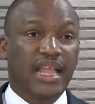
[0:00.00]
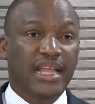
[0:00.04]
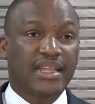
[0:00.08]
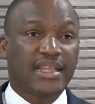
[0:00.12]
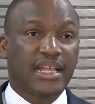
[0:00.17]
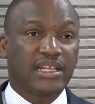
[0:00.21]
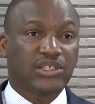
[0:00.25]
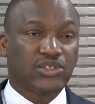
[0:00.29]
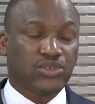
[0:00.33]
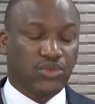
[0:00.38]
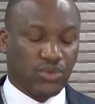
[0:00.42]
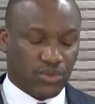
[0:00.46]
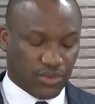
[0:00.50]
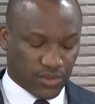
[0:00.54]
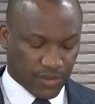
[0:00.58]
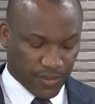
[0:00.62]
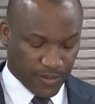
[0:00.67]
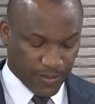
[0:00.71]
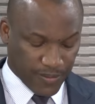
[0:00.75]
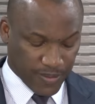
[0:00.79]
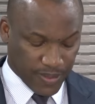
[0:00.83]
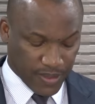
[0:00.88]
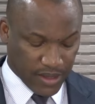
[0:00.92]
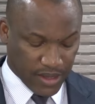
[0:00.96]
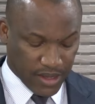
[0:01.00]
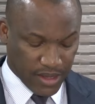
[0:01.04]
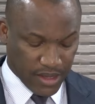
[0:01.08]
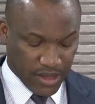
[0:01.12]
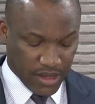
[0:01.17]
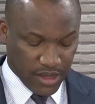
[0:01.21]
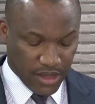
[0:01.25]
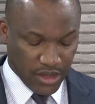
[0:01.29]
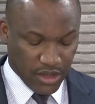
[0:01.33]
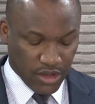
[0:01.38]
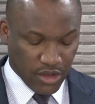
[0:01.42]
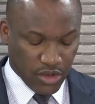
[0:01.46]
de la nation.
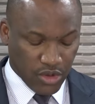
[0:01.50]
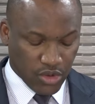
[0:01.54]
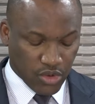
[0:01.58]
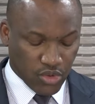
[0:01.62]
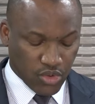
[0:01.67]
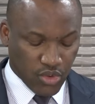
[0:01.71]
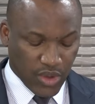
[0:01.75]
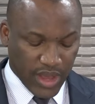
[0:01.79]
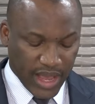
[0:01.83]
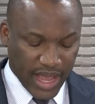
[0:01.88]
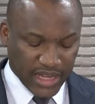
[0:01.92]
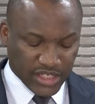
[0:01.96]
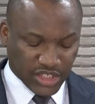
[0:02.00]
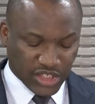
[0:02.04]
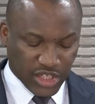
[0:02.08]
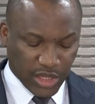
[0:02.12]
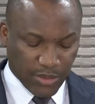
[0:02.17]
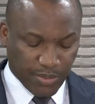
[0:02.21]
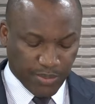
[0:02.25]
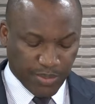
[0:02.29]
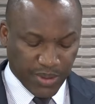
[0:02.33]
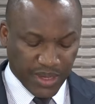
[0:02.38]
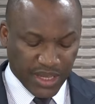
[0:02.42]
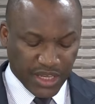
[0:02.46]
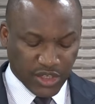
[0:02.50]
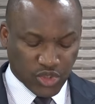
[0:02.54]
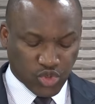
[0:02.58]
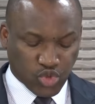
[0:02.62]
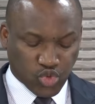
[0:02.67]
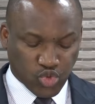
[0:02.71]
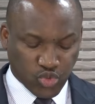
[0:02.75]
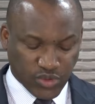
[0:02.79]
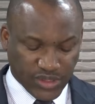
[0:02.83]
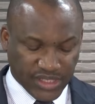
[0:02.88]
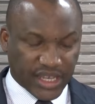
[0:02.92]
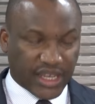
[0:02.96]
Le RHDP
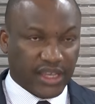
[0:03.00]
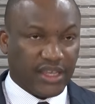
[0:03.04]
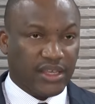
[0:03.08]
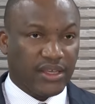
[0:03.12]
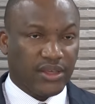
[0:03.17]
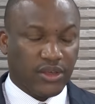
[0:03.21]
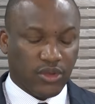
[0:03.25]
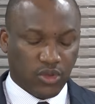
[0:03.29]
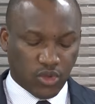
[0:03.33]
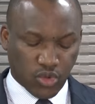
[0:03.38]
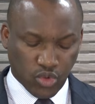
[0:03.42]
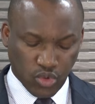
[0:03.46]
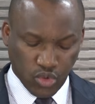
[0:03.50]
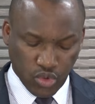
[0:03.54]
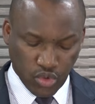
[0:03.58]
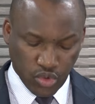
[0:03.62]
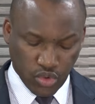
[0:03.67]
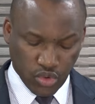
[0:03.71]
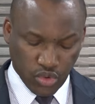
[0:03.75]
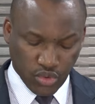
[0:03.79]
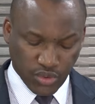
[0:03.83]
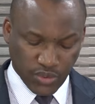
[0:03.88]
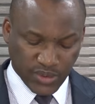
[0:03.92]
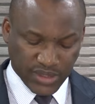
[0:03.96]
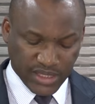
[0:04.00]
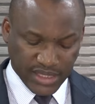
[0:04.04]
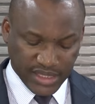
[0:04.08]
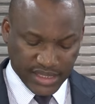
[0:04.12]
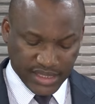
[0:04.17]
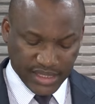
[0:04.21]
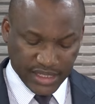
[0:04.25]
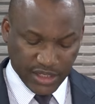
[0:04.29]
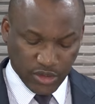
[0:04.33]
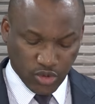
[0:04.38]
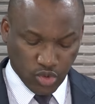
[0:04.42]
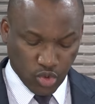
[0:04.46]
soutient le
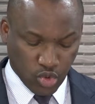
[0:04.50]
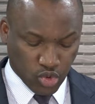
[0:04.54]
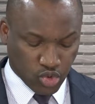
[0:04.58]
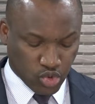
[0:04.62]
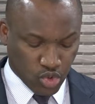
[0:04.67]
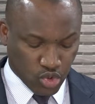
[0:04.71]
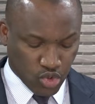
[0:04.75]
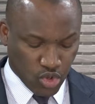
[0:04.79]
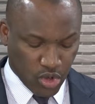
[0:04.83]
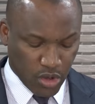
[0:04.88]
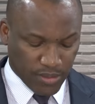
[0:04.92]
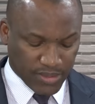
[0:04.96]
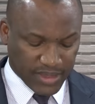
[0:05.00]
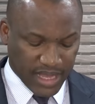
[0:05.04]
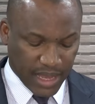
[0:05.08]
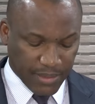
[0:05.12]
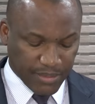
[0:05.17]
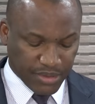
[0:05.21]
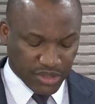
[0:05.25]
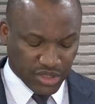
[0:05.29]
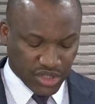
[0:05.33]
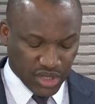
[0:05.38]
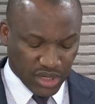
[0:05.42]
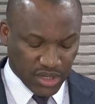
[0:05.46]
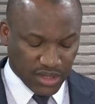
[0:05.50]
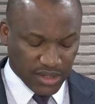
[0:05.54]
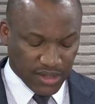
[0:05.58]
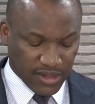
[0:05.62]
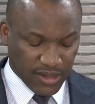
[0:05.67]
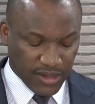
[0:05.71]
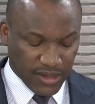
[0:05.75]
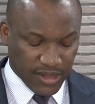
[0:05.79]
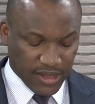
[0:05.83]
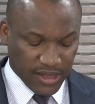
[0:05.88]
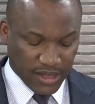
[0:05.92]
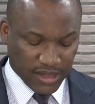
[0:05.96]
district autonome d'Abidjan
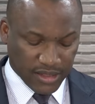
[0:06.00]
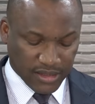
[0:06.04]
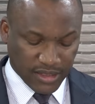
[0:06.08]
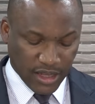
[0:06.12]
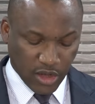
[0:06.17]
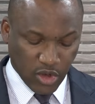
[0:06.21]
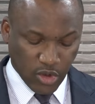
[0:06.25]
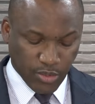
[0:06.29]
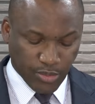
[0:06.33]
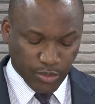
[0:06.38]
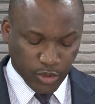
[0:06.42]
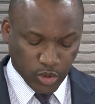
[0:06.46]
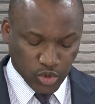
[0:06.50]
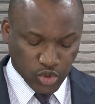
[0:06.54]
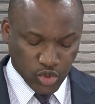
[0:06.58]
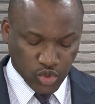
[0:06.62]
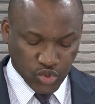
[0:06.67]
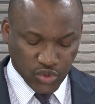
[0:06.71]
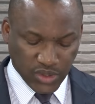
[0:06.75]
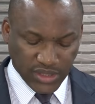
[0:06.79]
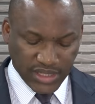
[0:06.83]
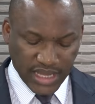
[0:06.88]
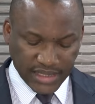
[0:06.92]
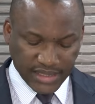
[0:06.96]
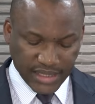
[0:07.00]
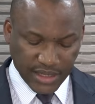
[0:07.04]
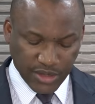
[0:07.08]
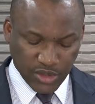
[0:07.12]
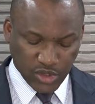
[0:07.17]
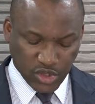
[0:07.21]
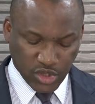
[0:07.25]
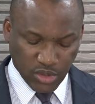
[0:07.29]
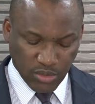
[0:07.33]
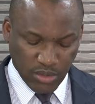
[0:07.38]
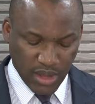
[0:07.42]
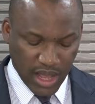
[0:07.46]
dans le processus
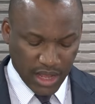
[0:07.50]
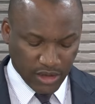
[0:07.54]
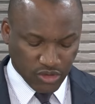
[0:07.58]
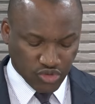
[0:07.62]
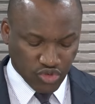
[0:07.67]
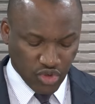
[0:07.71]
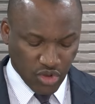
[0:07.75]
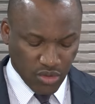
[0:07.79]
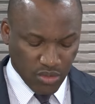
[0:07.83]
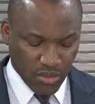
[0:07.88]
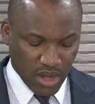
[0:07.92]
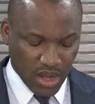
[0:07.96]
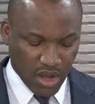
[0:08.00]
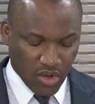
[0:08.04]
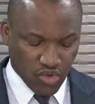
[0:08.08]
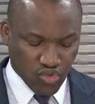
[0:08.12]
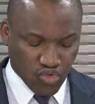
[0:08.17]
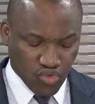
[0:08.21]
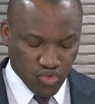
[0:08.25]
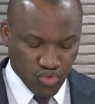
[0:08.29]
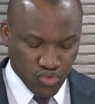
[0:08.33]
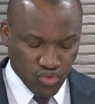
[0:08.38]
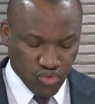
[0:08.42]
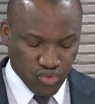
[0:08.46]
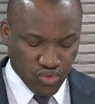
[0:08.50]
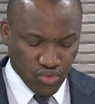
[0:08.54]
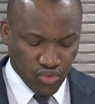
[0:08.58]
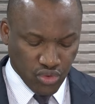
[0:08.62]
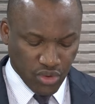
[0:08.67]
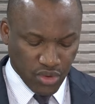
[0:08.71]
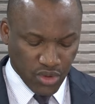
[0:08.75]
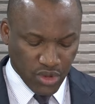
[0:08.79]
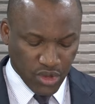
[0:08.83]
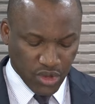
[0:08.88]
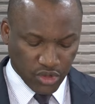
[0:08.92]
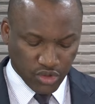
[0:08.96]
d'assainissement actuellement en cours
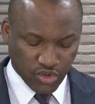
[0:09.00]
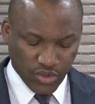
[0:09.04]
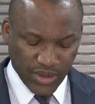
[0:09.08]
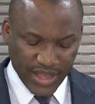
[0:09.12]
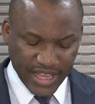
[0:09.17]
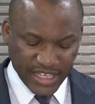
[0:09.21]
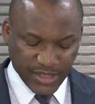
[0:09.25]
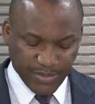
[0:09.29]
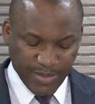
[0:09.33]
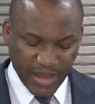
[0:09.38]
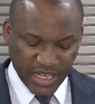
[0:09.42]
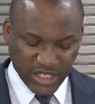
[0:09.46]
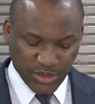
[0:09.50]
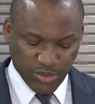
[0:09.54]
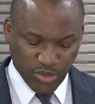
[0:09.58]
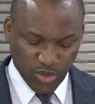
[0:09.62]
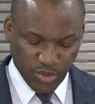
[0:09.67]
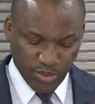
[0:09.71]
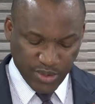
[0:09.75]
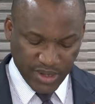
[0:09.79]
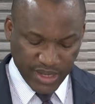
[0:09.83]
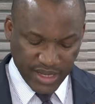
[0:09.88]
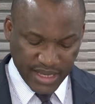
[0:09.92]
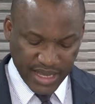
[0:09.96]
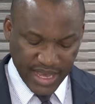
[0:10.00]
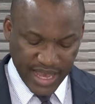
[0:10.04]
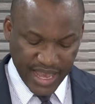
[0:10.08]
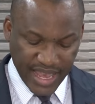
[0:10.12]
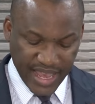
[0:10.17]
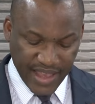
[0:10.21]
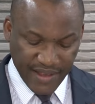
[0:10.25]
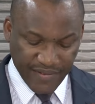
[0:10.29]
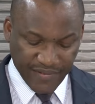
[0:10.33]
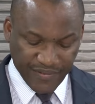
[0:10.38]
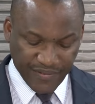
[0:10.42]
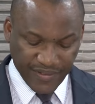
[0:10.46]
de l'espace public
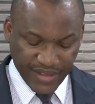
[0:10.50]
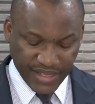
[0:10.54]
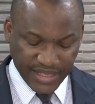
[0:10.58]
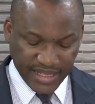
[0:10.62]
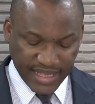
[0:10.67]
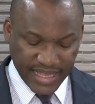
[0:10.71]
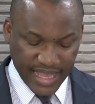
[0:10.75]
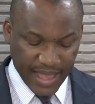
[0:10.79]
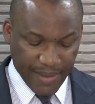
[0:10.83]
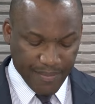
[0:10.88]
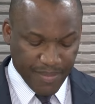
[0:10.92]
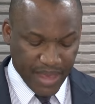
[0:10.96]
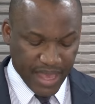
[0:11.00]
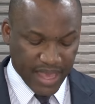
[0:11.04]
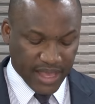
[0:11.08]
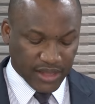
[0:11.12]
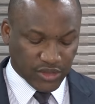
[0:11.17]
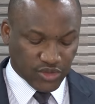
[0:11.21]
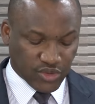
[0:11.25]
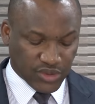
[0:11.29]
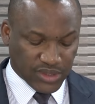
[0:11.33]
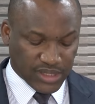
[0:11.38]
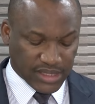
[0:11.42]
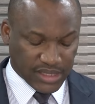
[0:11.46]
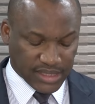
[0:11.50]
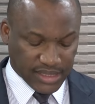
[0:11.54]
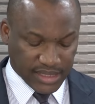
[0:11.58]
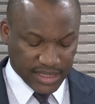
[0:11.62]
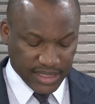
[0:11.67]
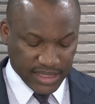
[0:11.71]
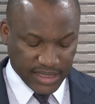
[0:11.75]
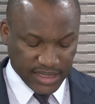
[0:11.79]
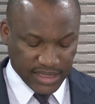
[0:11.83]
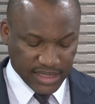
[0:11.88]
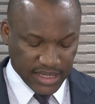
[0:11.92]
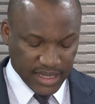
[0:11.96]
et invite les maires du
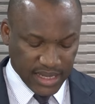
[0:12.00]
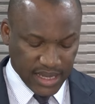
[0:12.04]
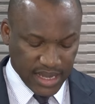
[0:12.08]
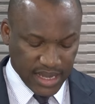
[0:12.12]
district